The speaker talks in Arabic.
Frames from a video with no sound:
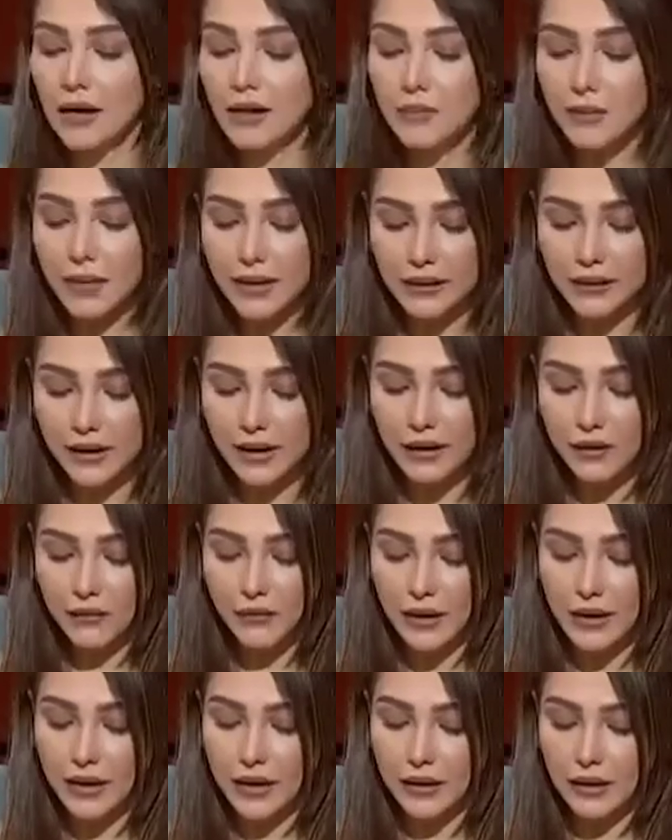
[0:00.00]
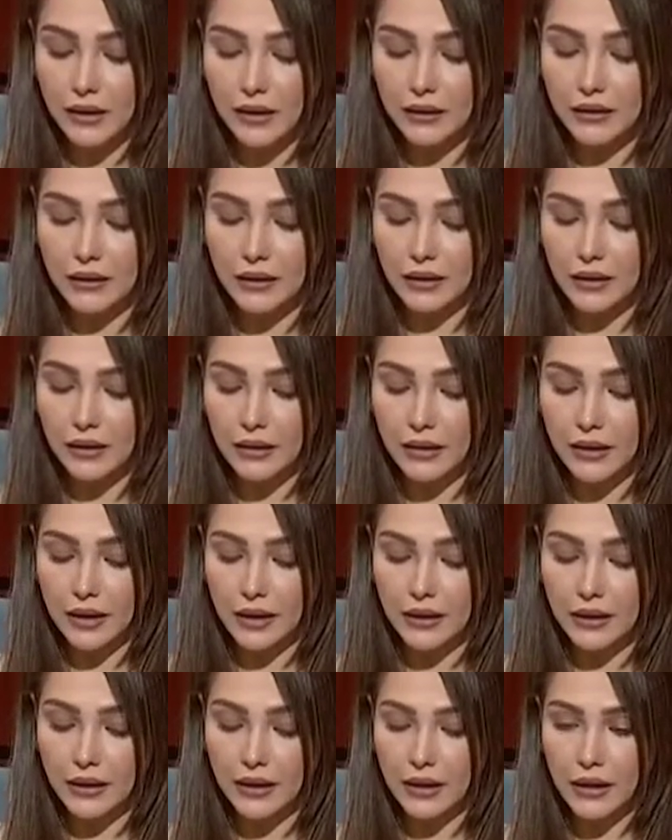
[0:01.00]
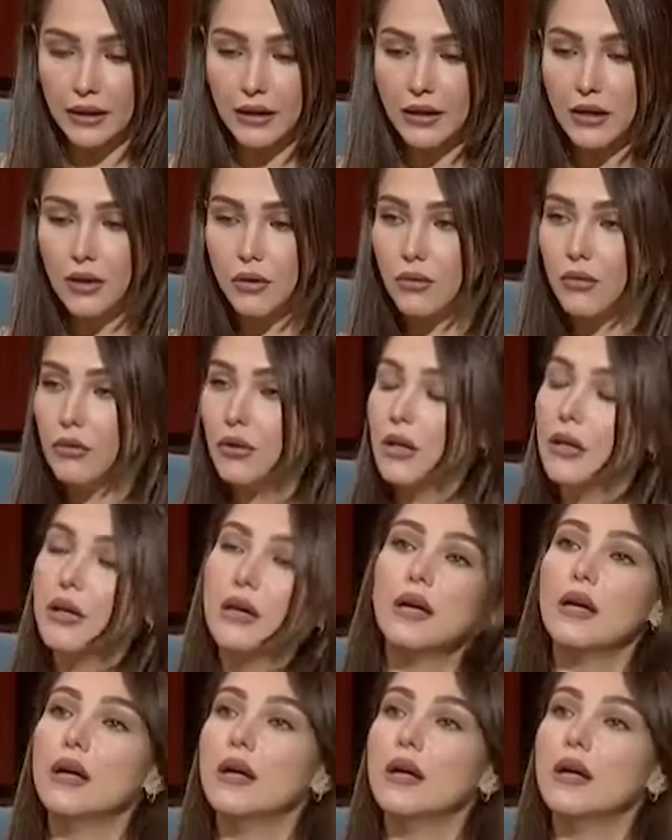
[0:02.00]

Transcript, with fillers: نبغى نتعرف عليك أكثر يعني خلينا نقول